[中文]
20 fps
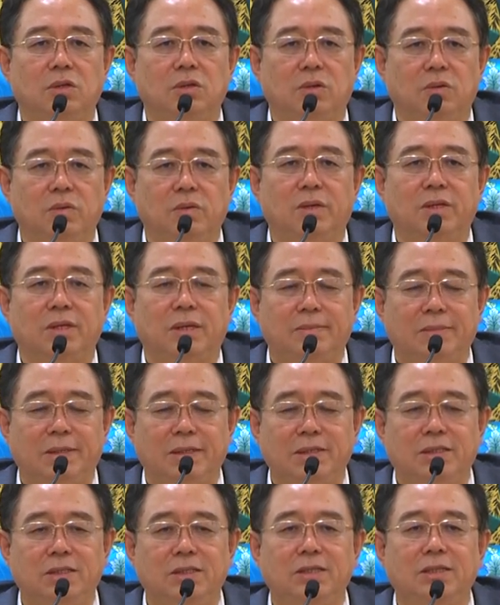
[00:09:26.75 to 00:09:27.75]
通过他
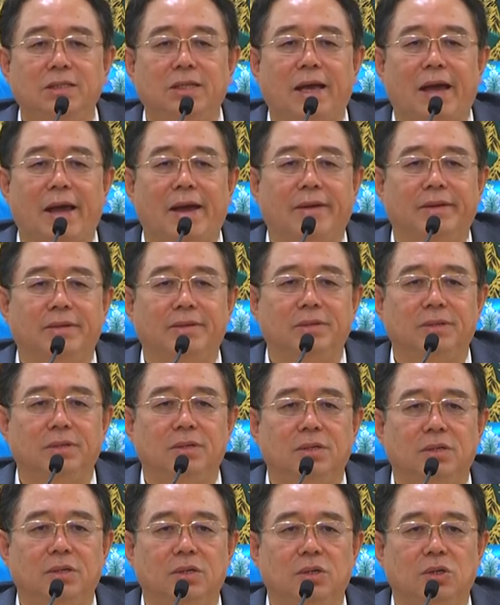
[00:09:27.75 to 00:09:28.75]
们的经典
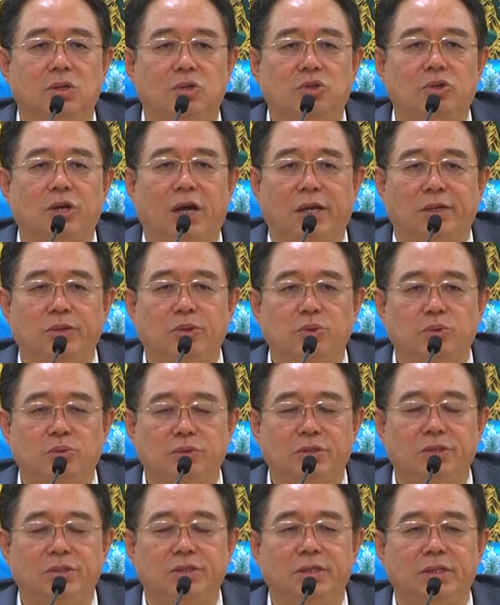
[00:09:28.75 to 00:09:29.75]
传
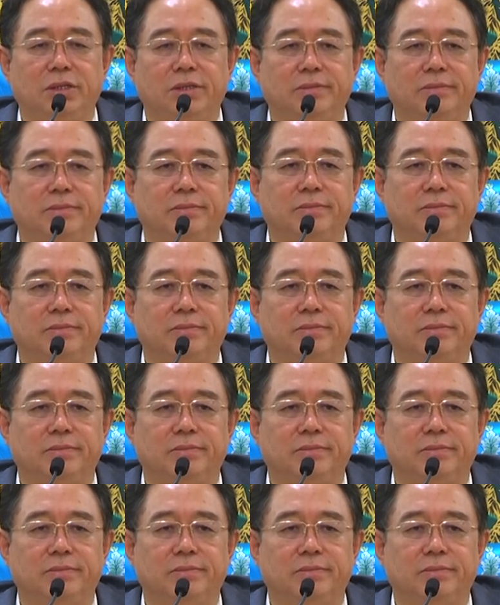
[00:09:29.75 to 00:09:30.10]
述至今。